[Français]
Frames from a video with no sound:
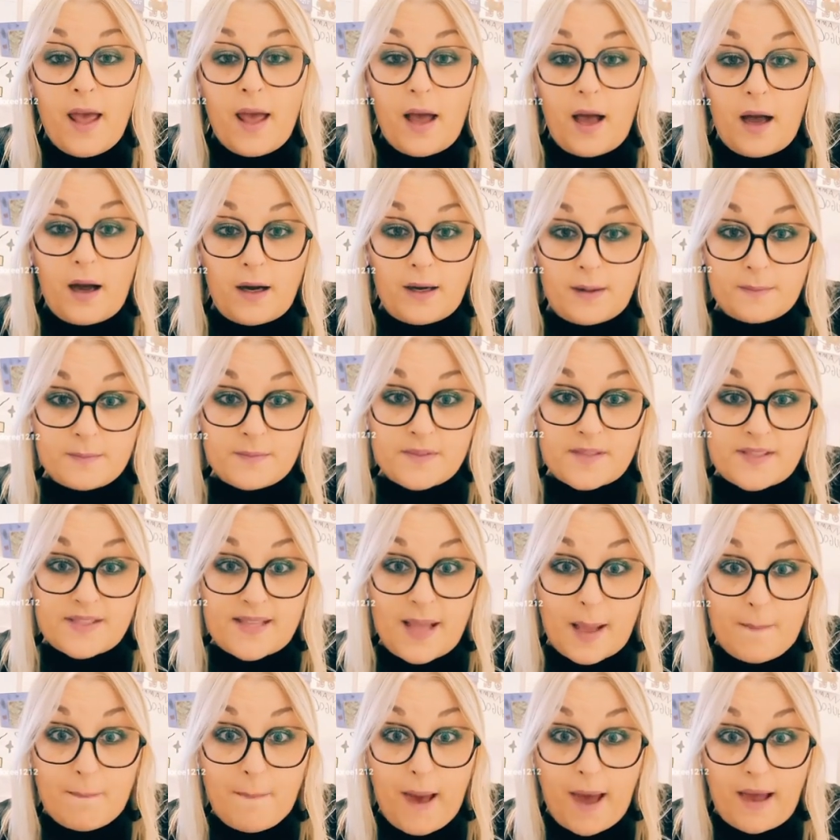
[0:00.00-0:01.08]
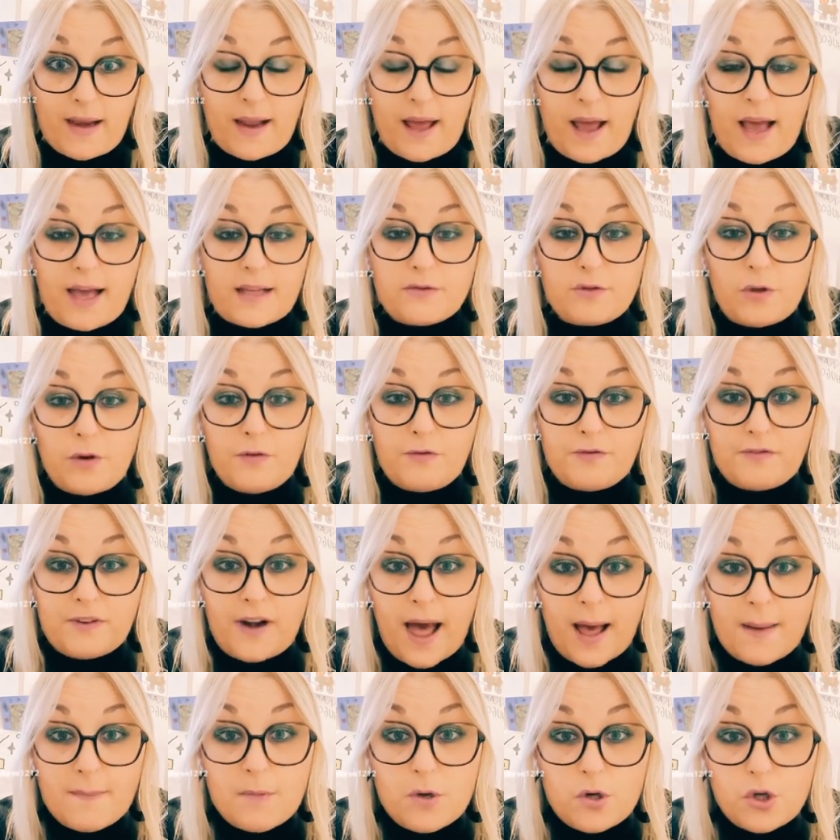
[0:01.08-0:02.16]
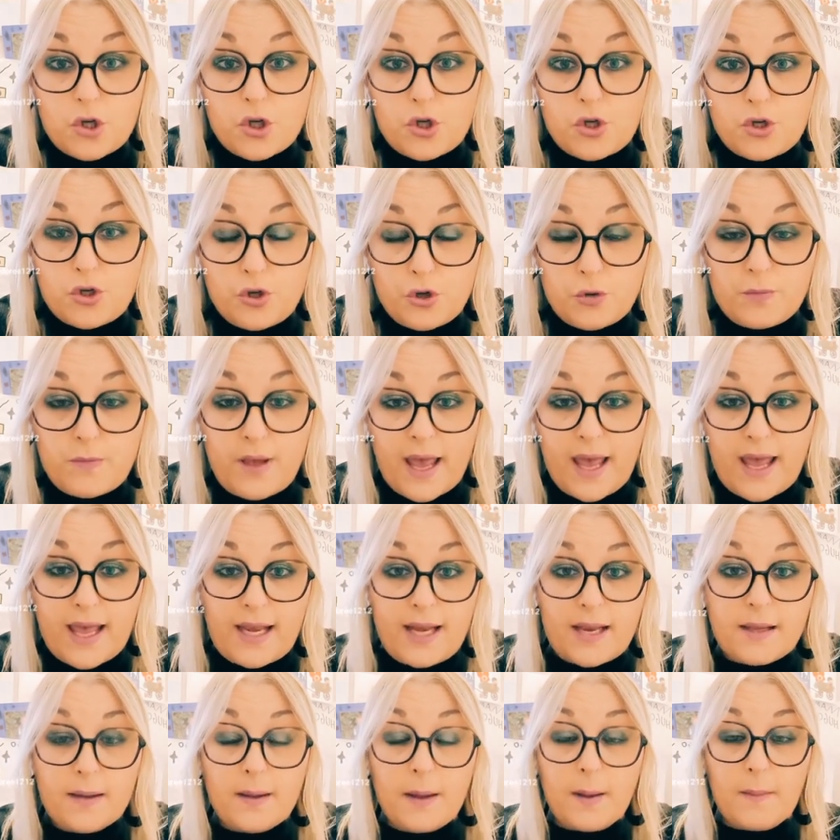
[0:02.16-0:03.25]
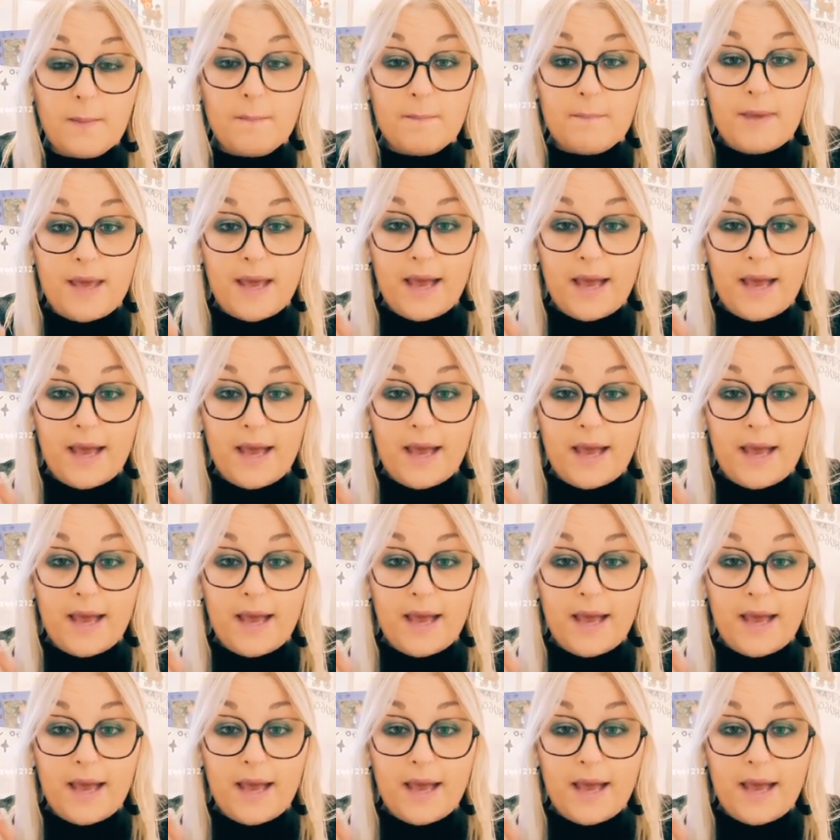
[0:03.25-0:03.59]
Hum, ça parlera de flammes jumelles. Mais